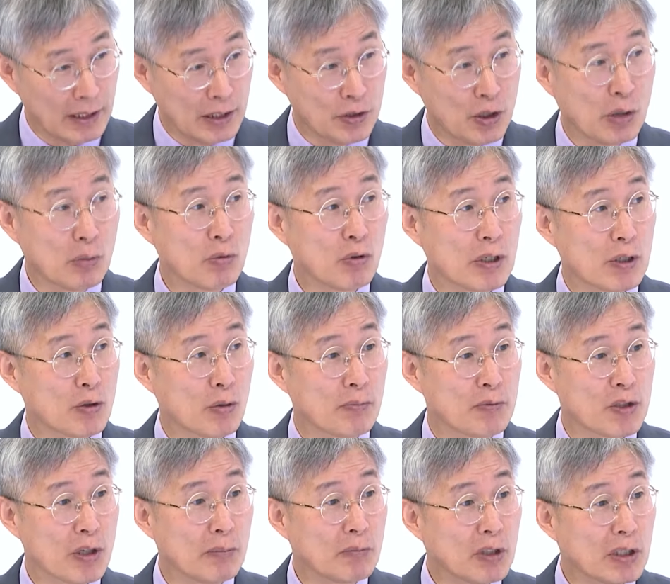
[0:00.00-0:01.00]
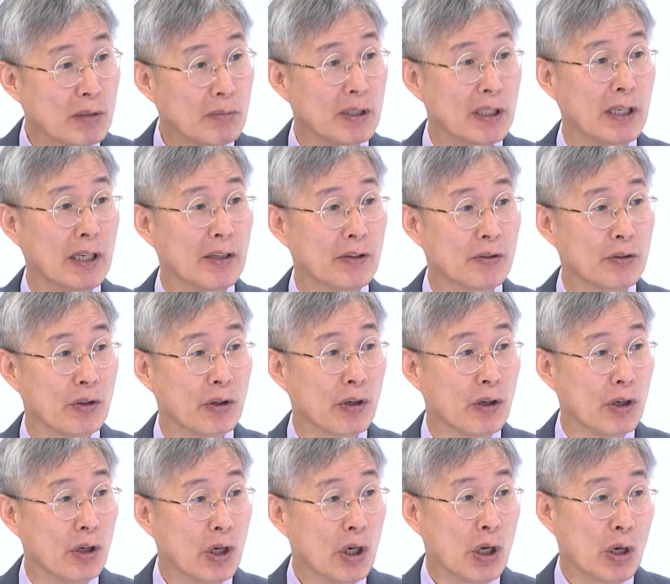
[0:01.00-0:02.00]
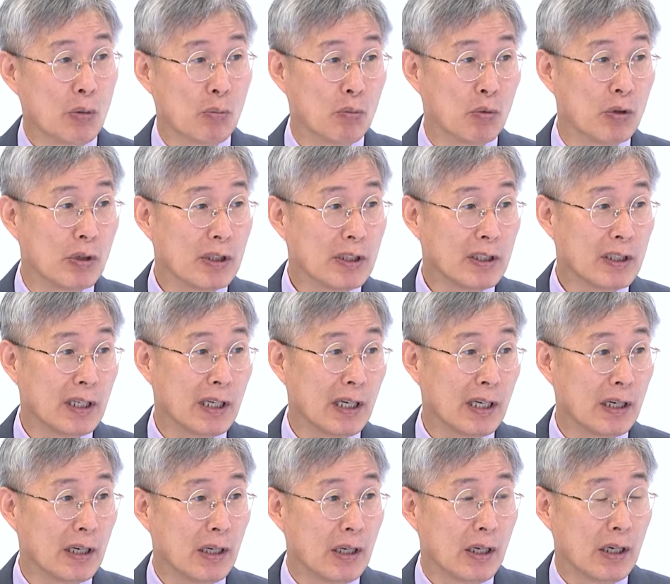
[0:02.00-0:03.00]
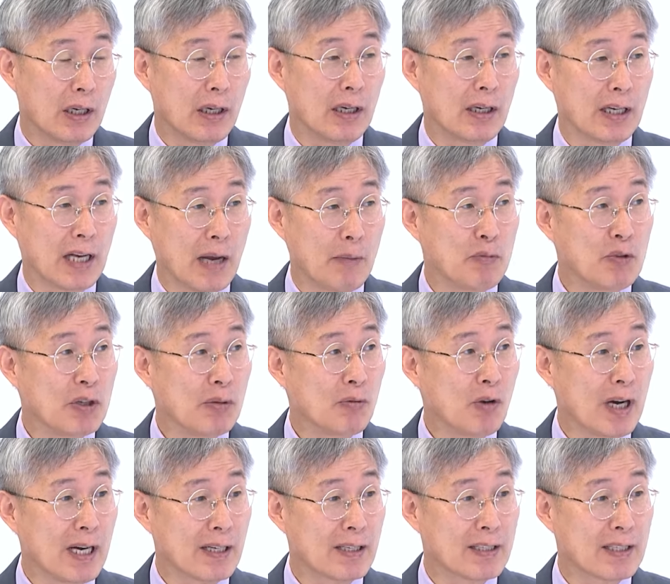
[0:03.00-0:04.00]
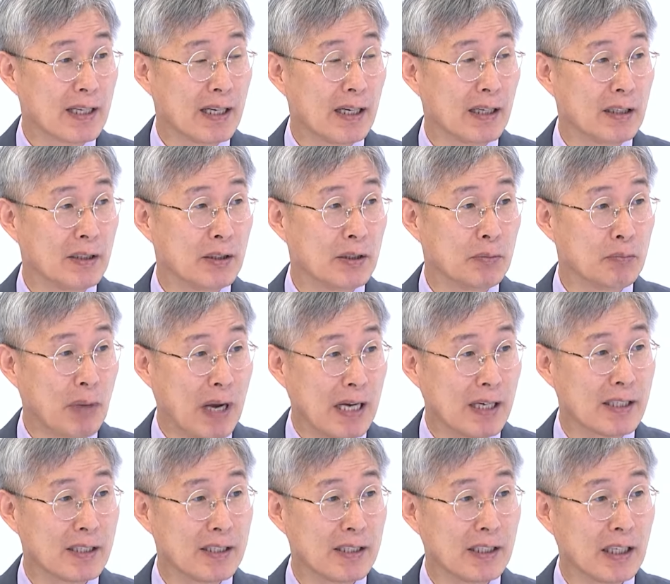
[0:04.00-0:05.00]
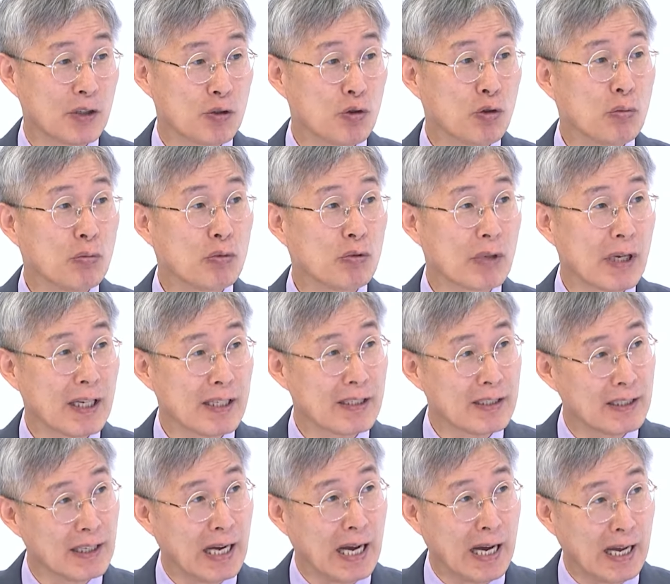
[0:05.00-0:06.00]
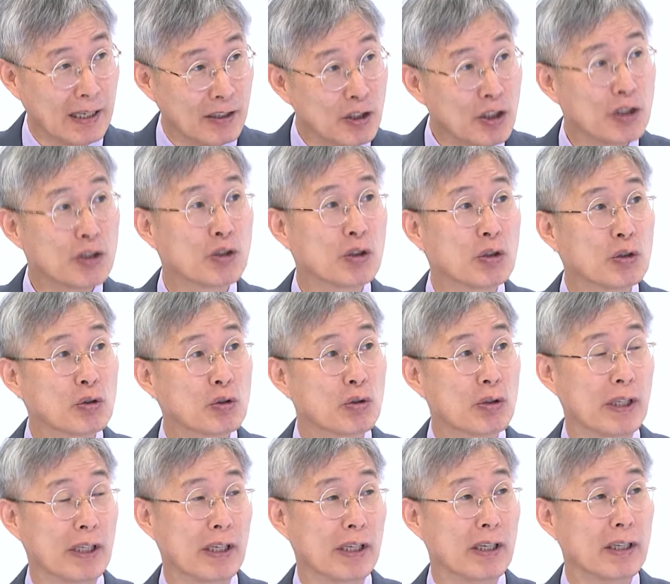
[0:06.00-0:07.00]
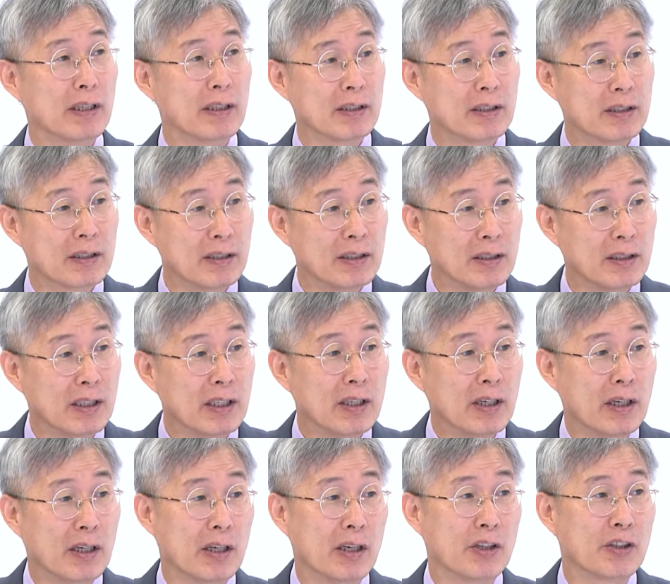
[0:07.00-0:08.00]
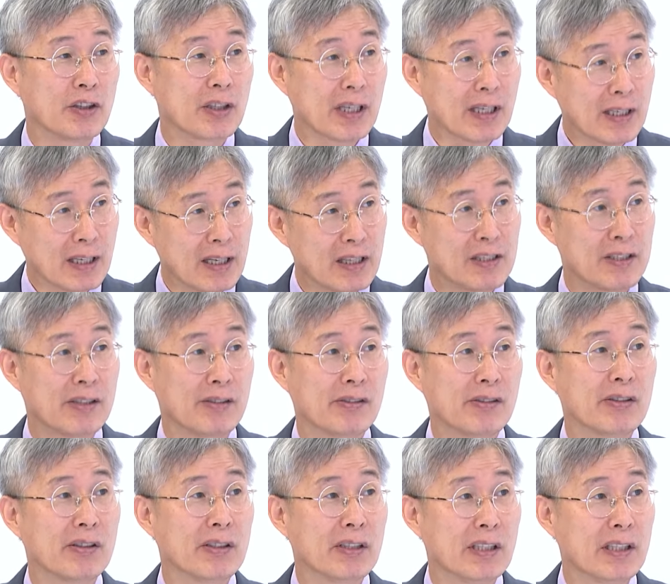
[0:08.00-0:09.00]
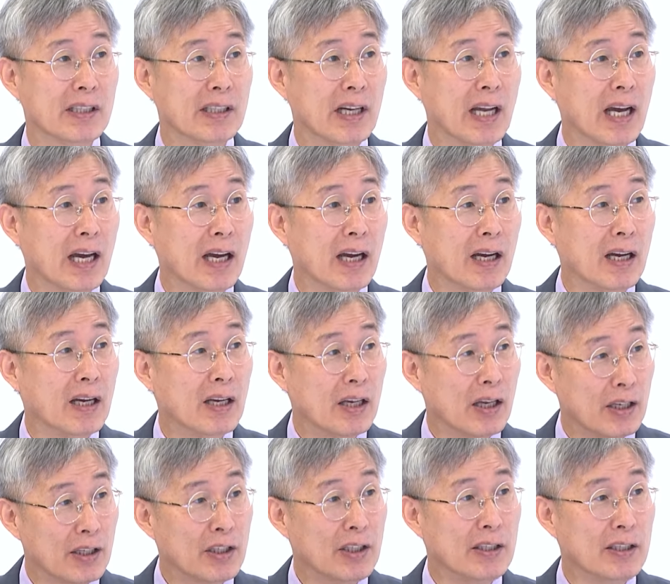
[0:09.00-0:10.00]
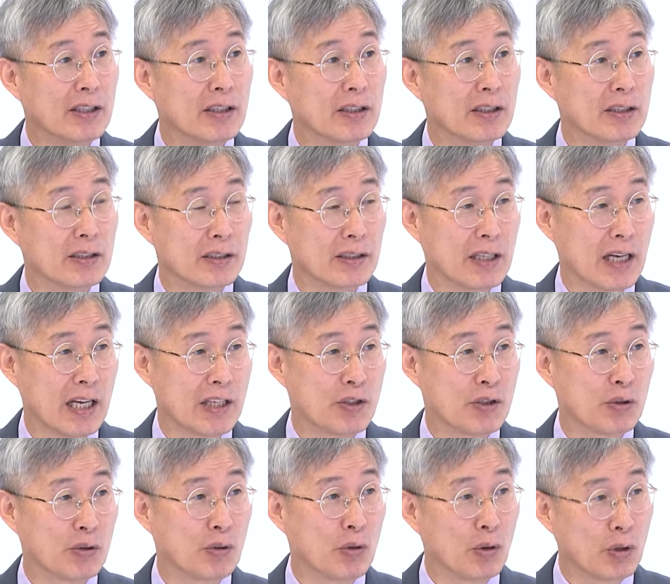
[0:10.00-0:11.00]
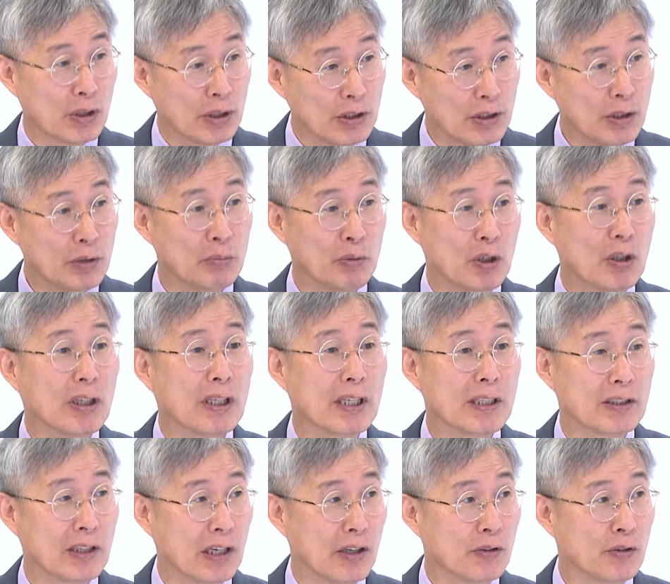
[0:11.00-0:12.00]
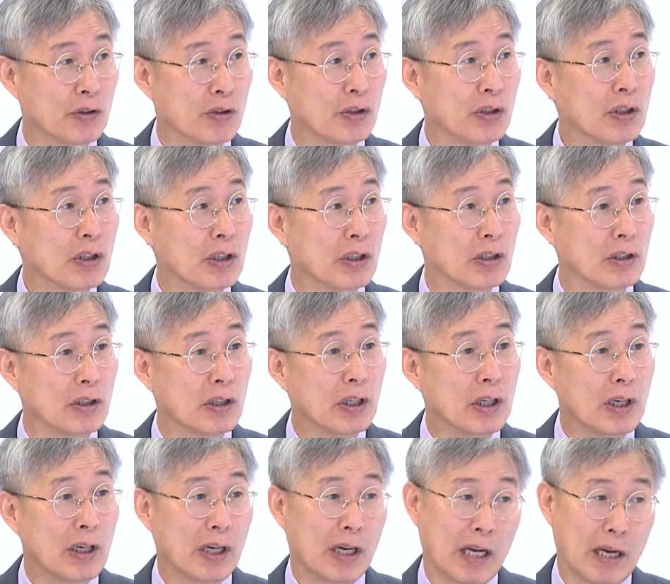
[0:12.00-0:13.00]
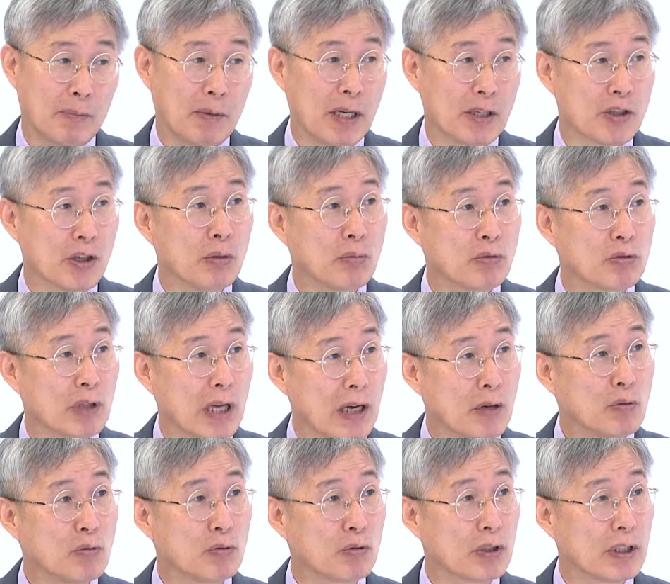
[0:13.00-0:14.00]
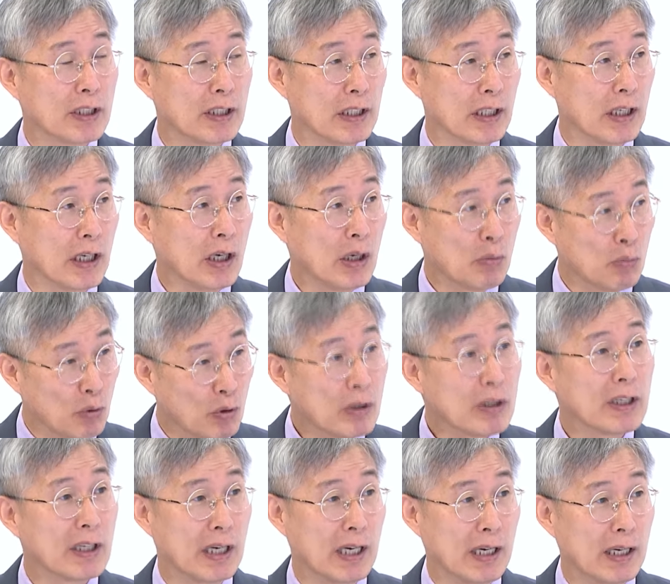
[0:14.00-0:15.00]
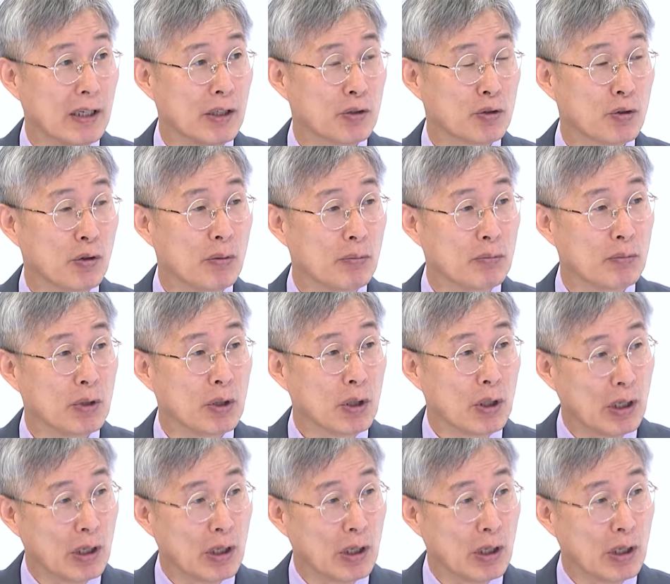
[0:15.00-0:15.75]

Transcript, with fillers: 정부가 좀 점검을 해서 뭔가 감염 확산 방지가 충분하지 않을 정도의 예. 그런 열악한 시설이나 인력을 가지고 있는 병원에 대해서는 아마 정부 당국이 뭔가 좀